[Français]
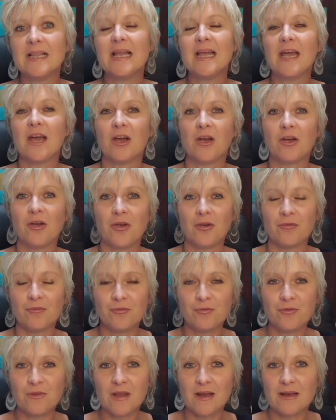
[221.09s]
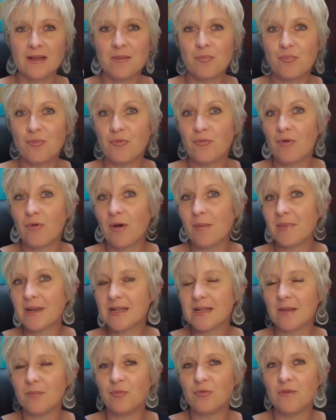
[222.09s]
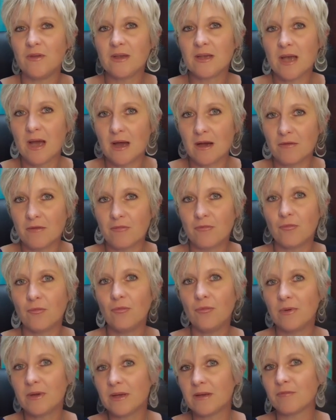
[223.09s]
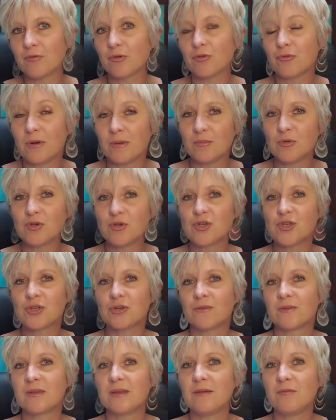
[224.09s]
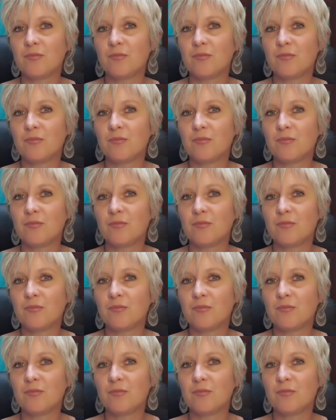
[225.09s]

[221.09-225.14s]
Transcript: Euh, vous allez pouvoir mettre la musique à fond et éventuellement chanter.